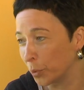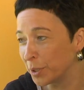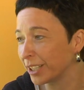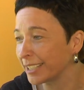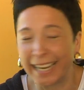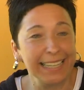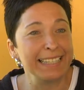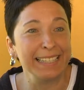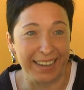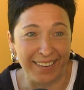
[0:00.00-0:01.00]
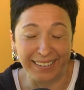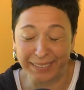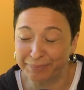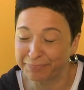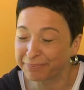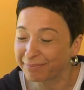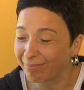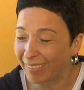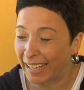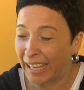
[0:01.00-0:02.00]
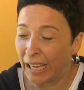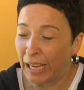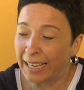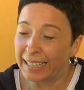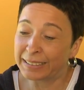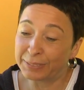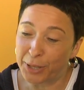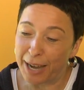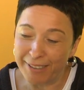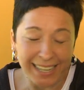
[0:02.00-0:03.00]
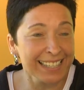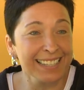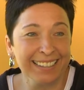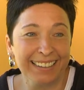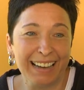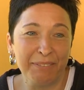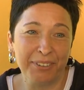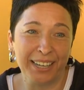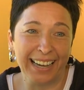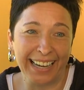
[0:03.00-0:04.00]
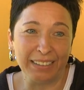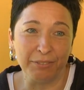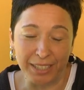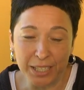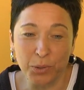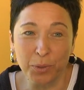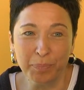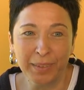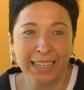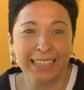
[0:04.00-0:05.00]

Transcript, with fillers: unter 13 Jahre. Für Erwachsene haben wir ein Visum.